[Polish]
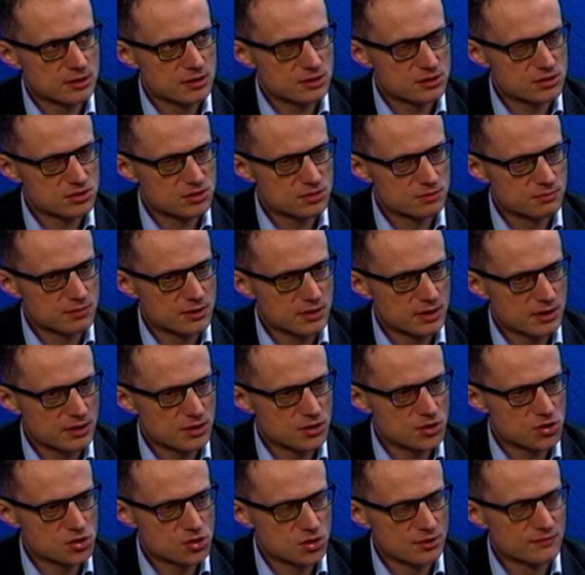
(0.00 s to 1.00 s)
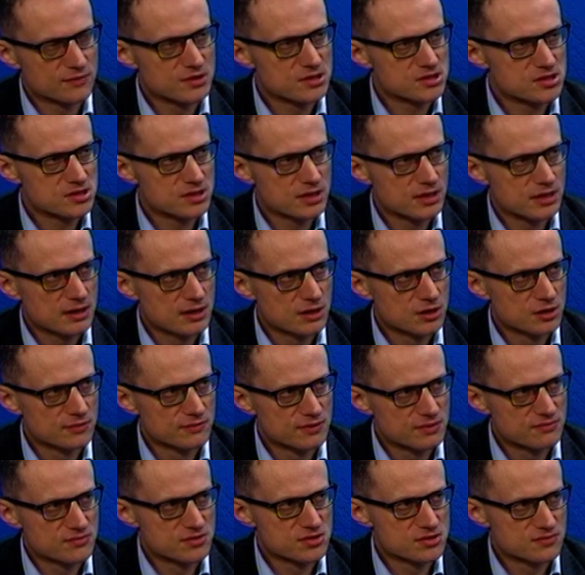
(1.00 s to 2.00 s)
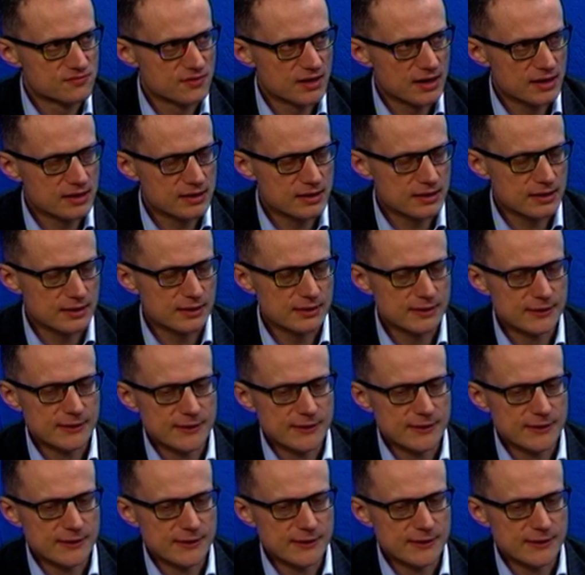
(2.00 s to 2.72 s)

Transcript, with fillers: sobie jakieś nowe cele, nowe wyzwania